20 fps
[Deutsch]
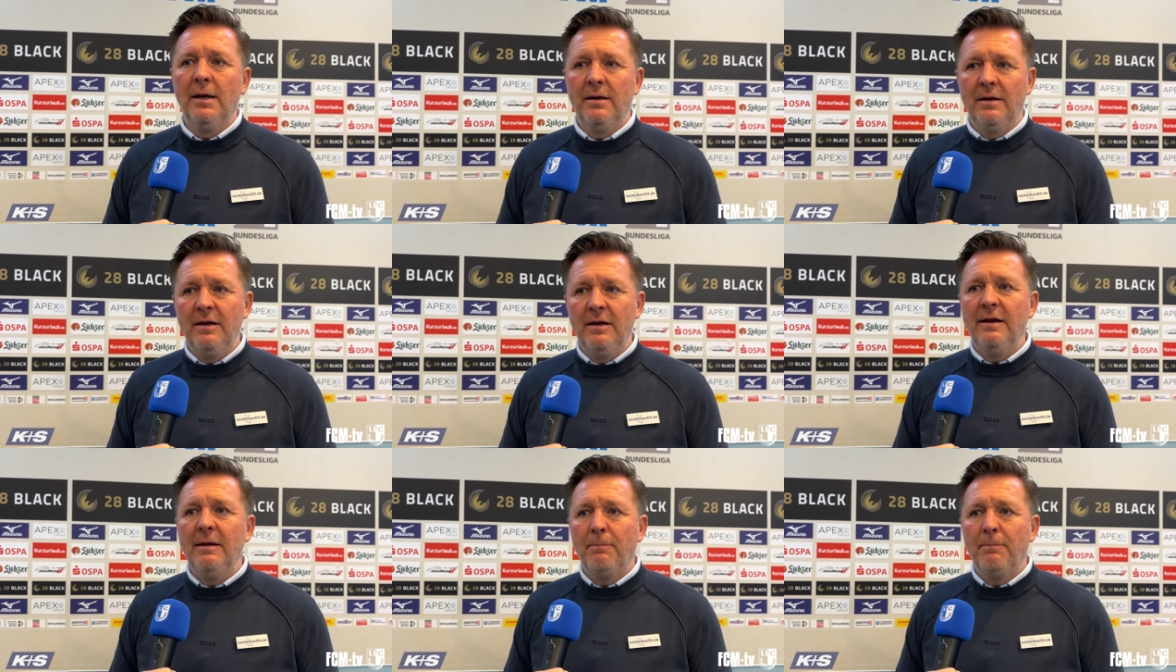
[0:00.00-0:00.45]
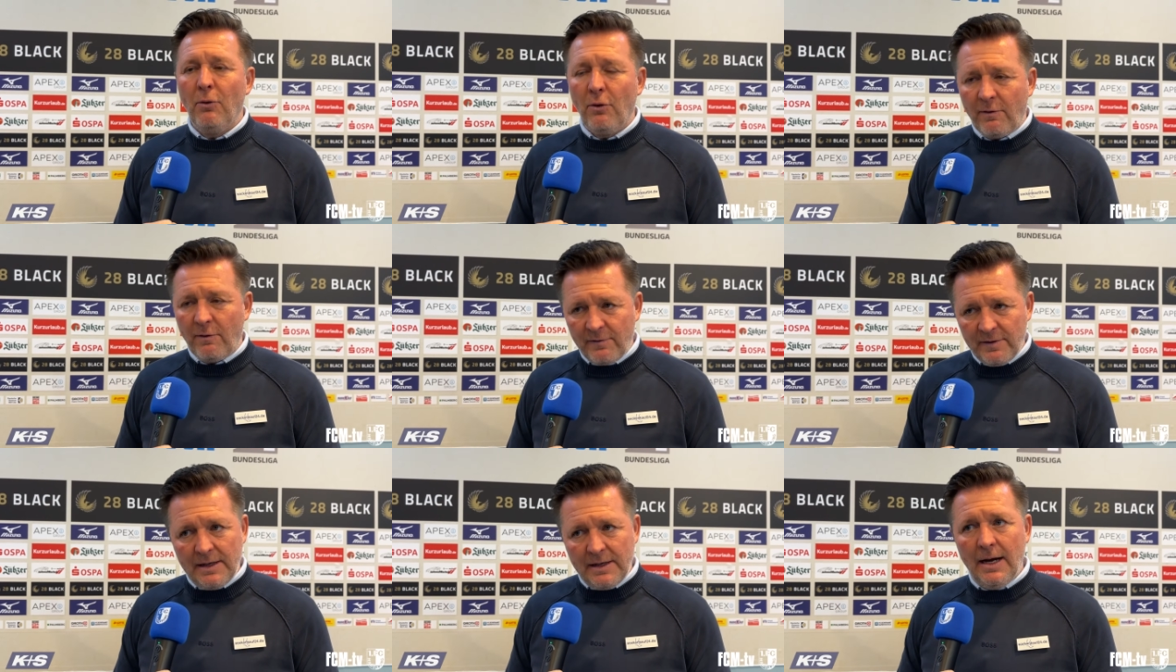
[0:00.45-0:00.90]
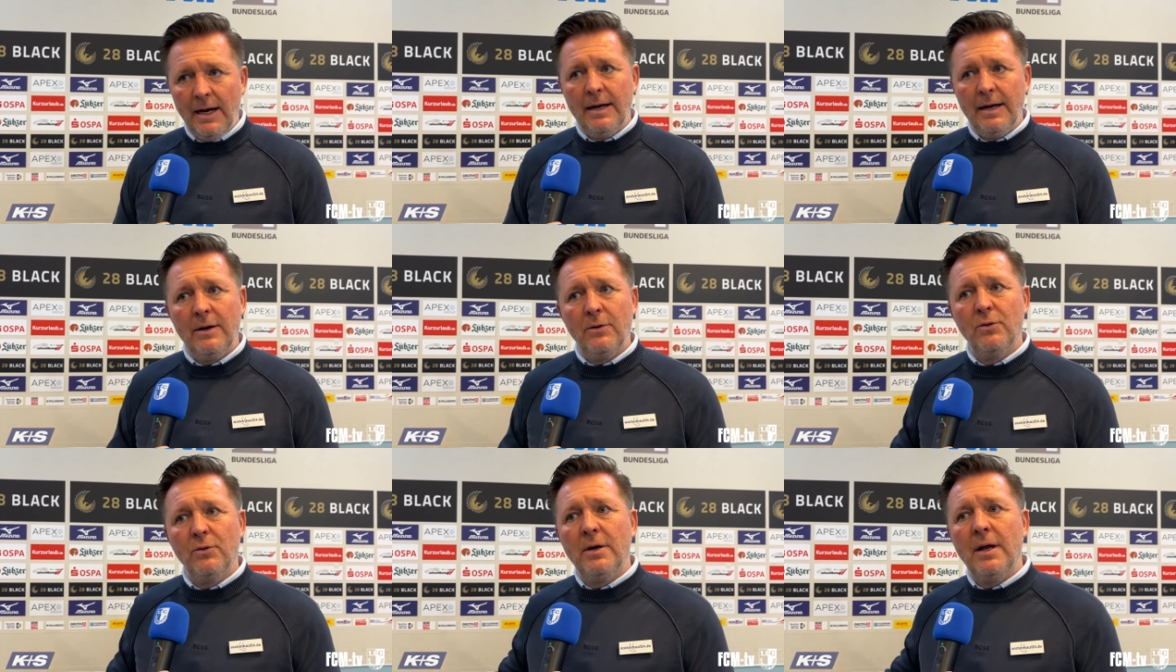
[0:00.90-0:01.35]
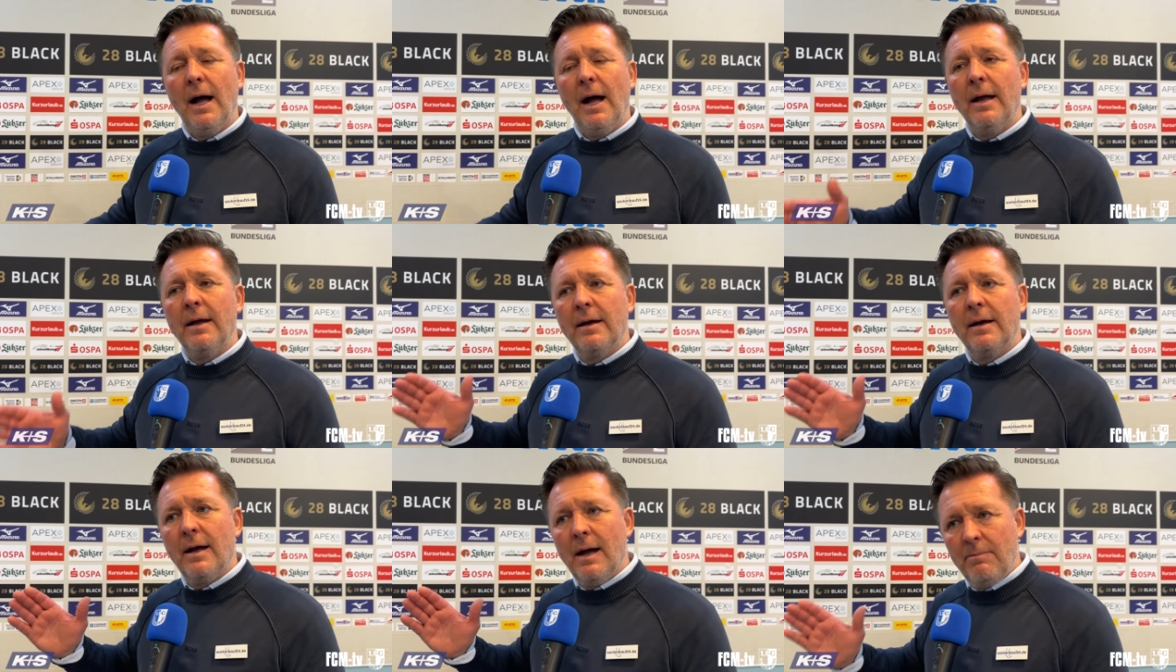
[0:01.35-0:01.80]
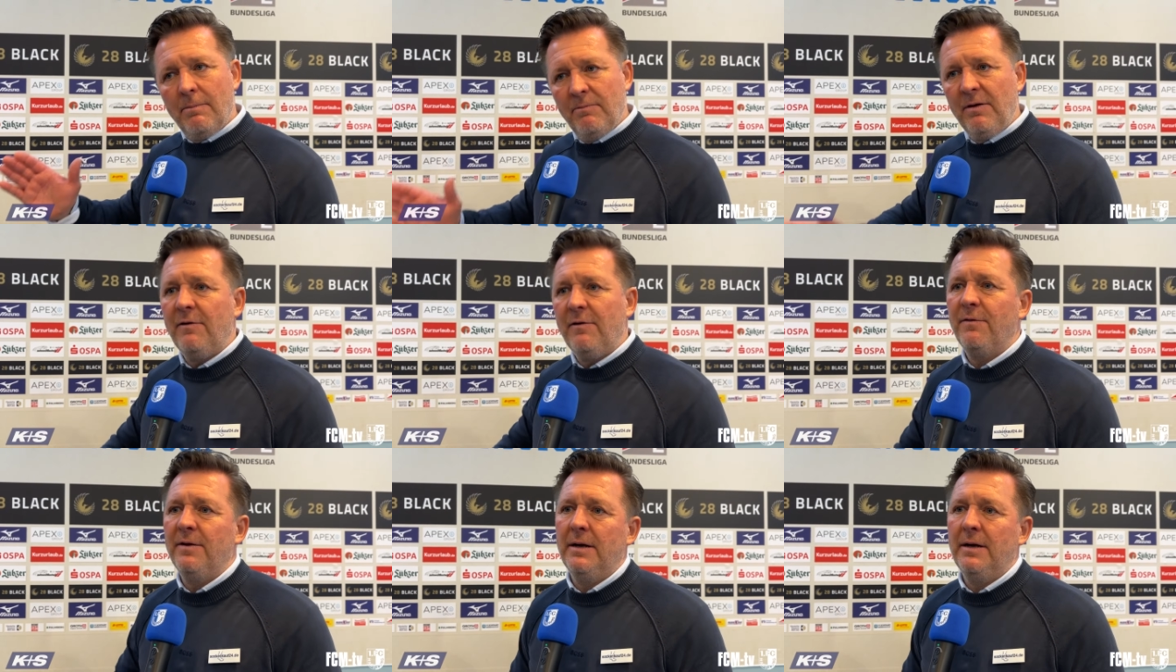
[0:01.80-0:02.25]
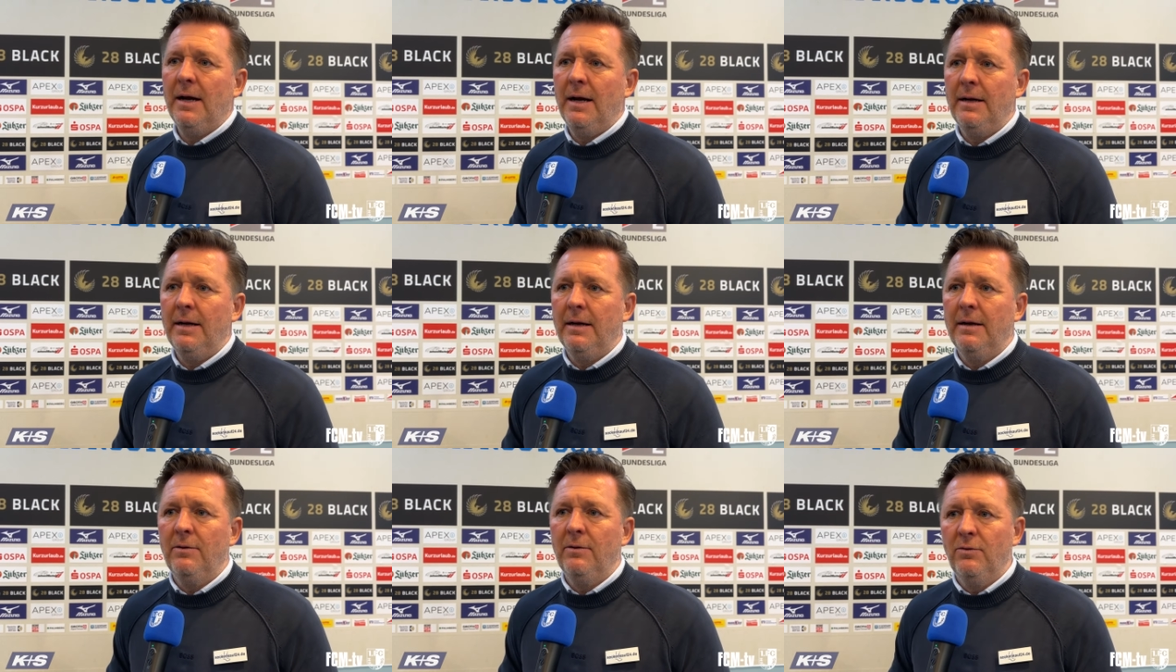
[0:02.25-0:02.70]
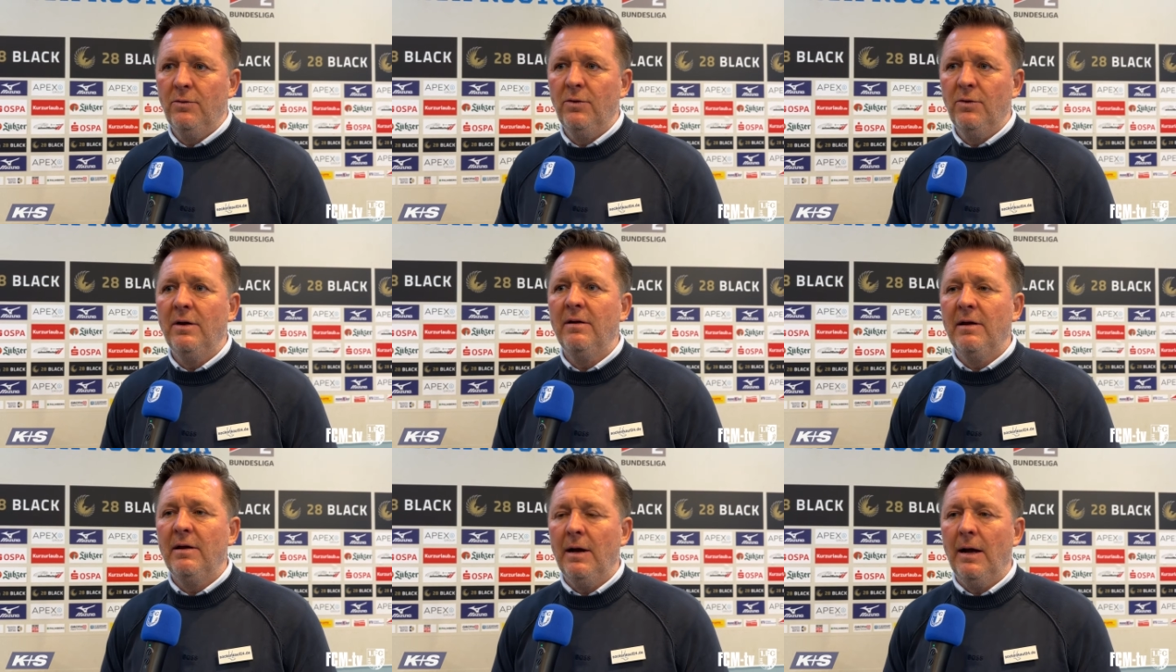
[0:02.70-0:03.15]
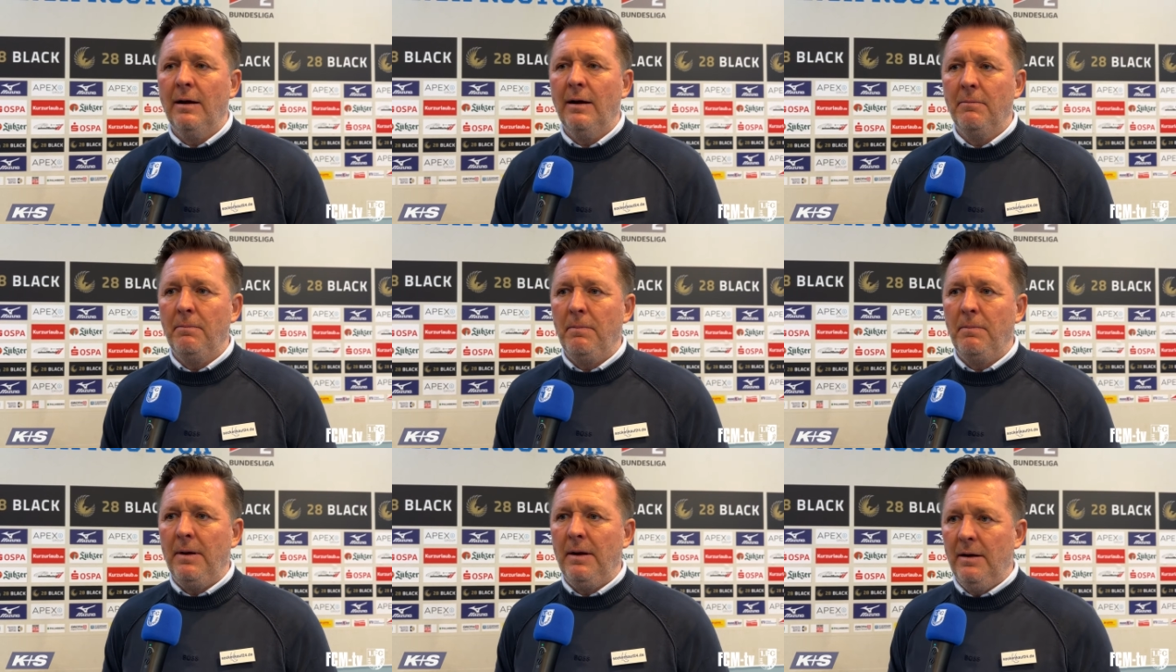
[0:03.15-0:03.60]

die, die Box verteidigen und die Eingaben wegverteidigen und in die, langen,